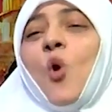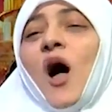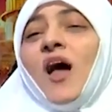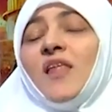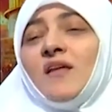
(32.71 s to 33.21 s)

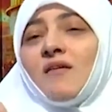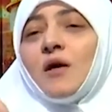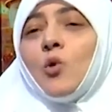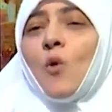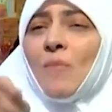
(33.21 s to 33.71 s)

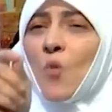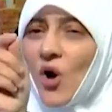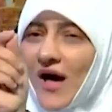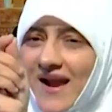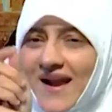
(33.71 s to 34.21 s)
محلقا
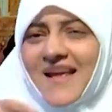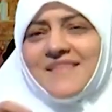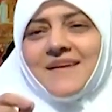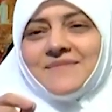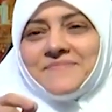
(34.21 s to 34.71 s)

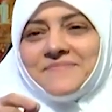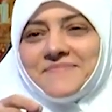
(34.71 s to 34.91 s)
ومغردا